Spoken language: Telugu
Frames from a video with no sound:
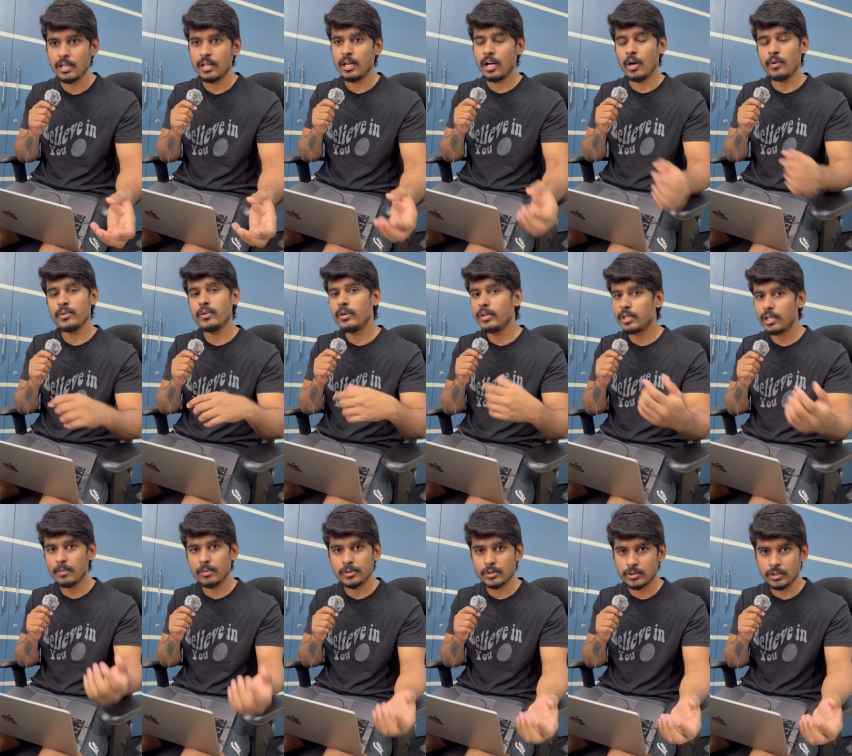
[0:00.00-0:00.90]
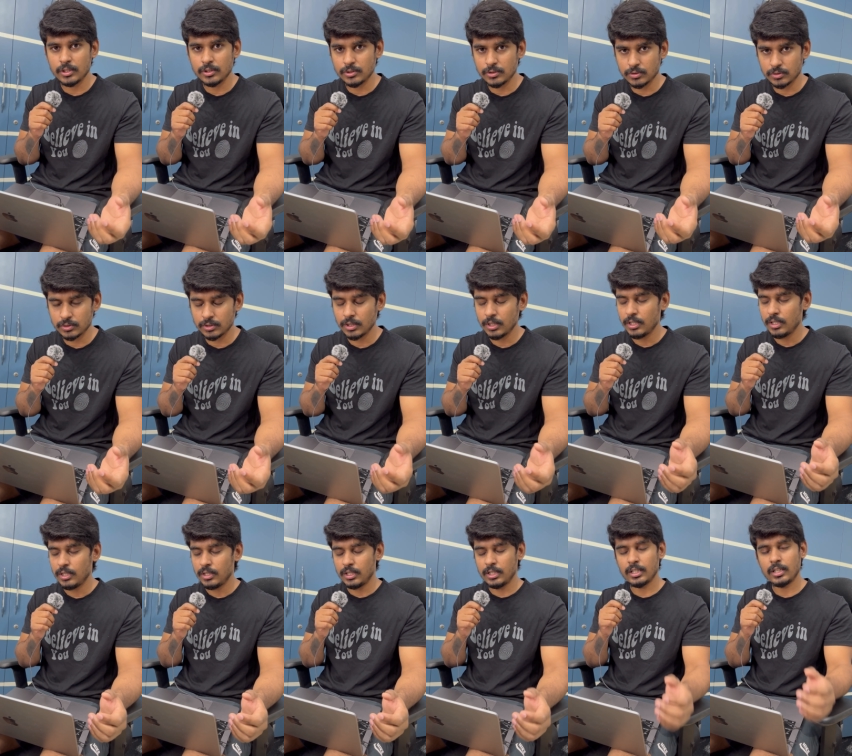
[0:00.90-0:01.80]
హౌ యూ ట్రబుల్ షూట్ ద ఇష్యూస్
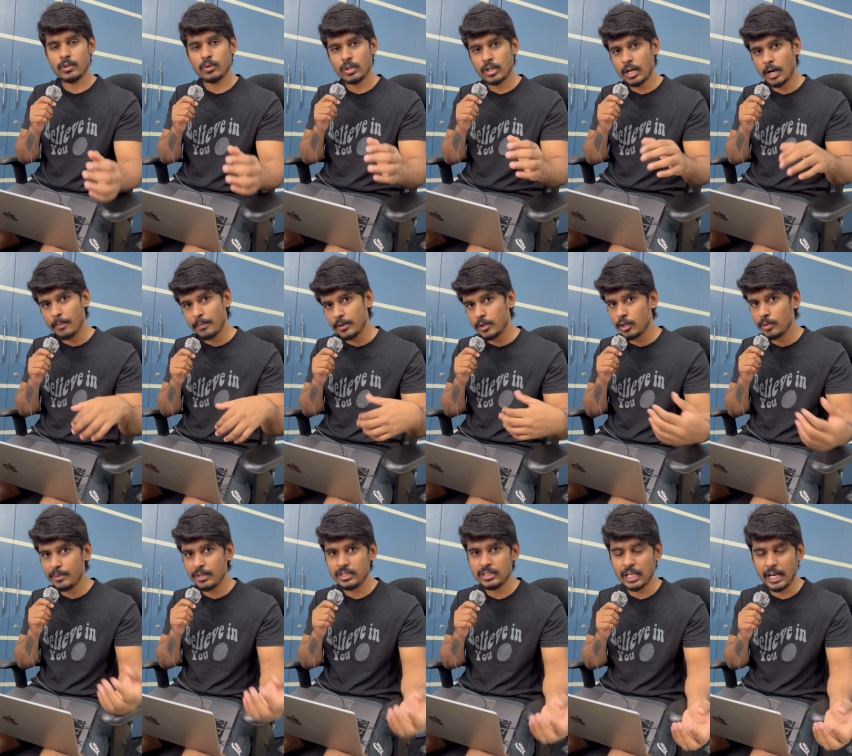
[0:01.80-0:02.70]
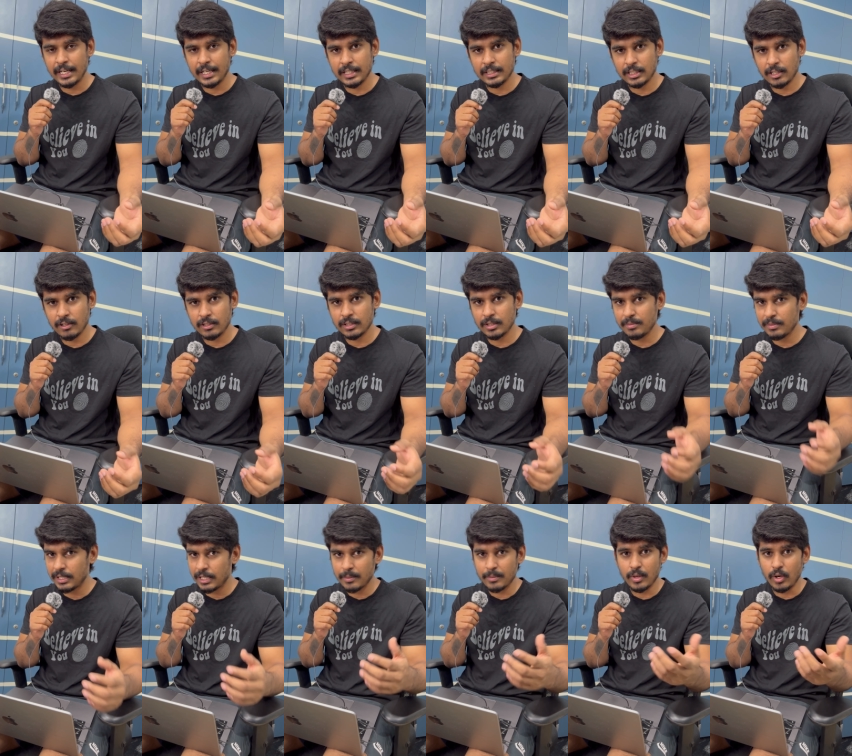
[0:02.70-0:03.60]
ఎందుకంటే ఒక కంపెనీలో మీరు జాయిన్ అయిన తర్వాత
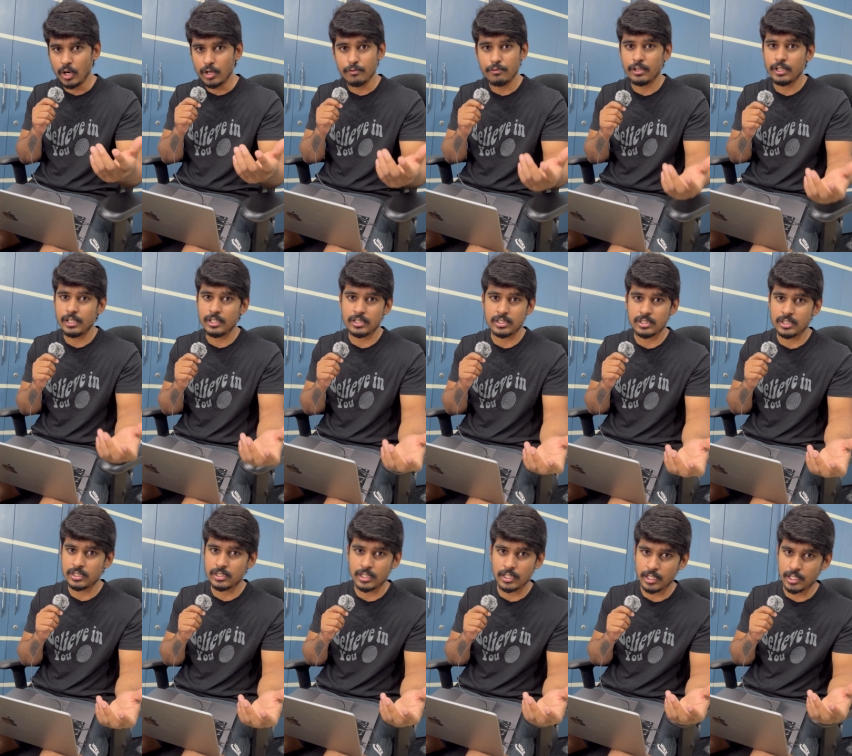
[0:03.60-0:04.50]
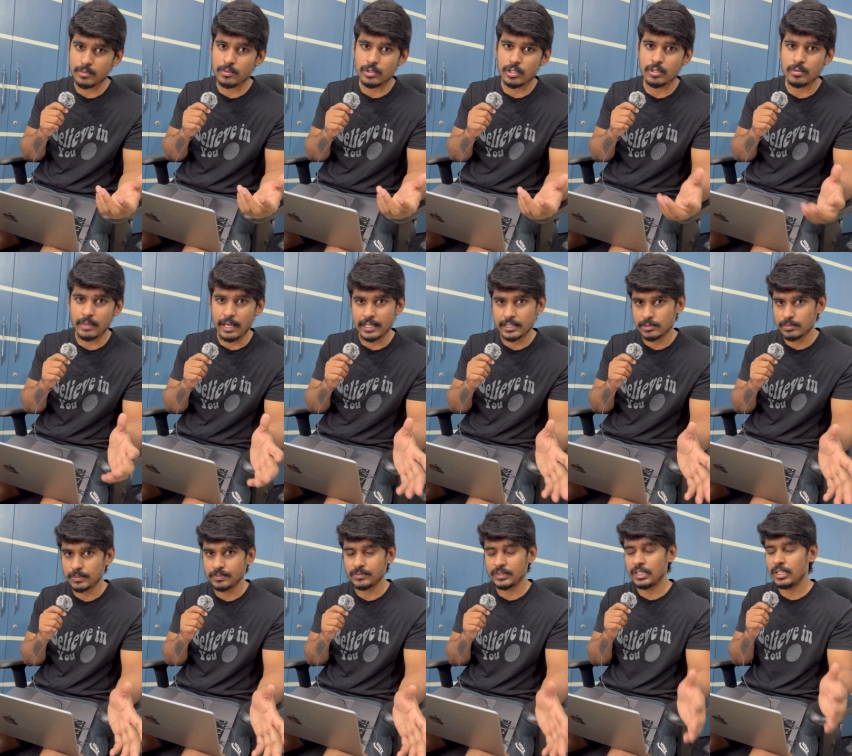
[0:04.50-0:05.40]
మీరేం కాన్ఫిగరేషన్ చేసేకి ఏమి ఉండదు మాక్సిమం
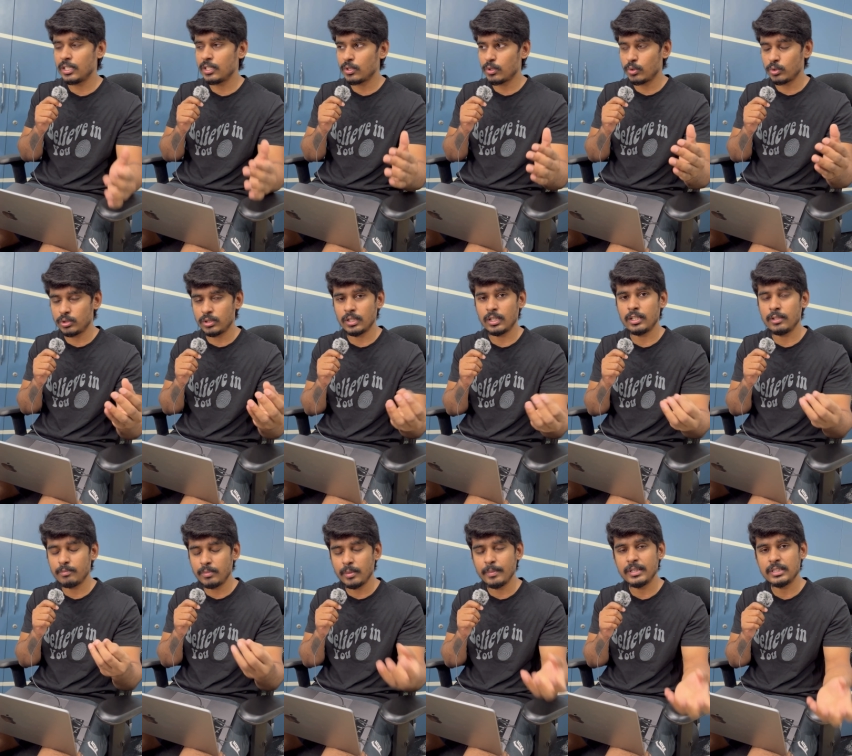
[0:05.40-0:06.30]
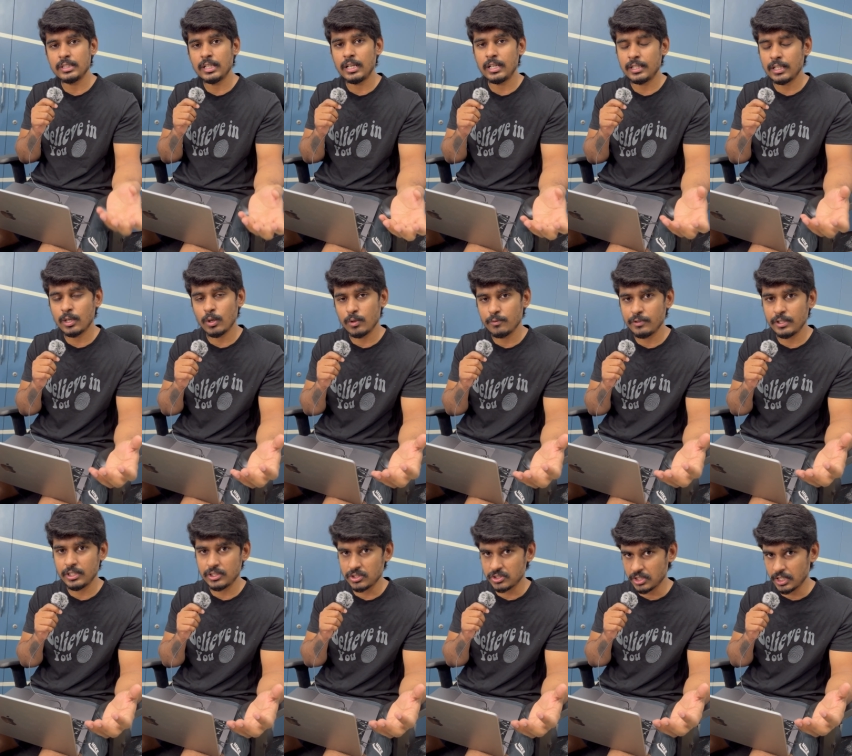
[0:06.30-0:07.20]
ఏదైనా కొత్తగా ఇంప్లిమెంట్ చేయాలంటే
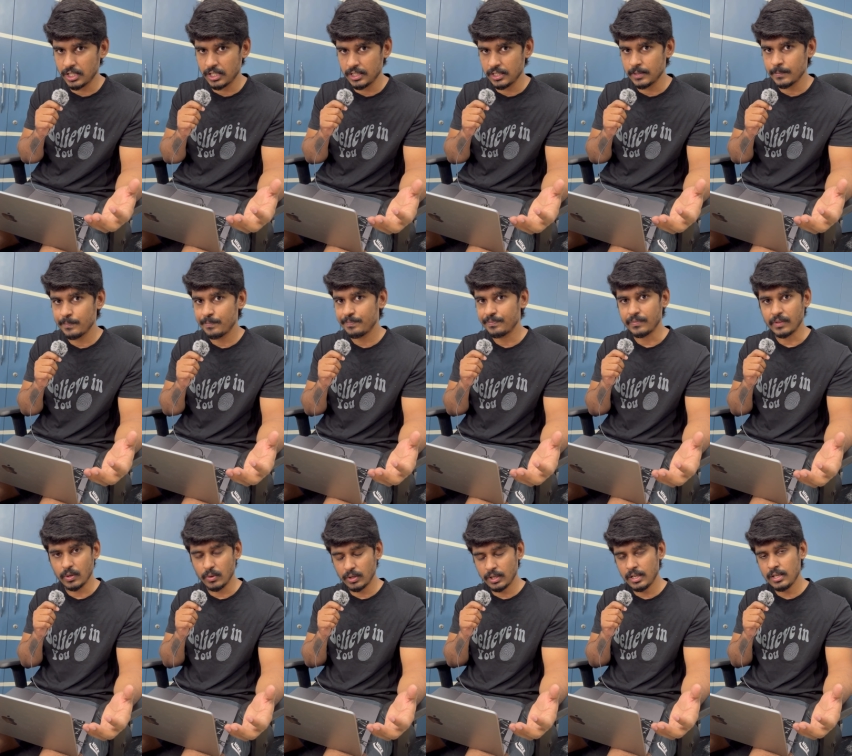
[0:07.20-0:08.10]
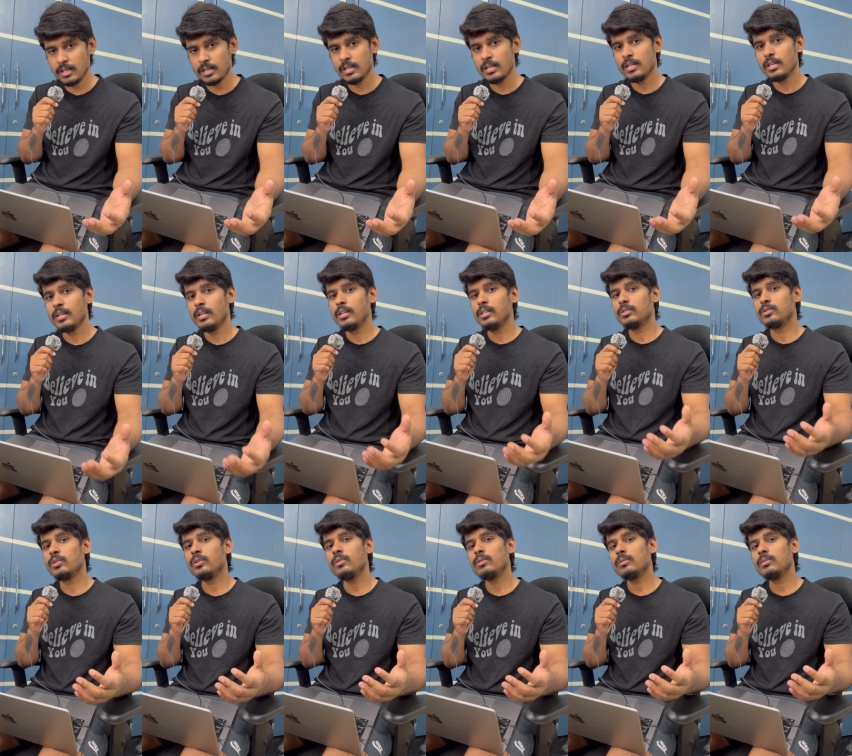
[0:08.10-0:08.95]
కాన్ఫిగరేషన్ చేయాలి ఓకే సో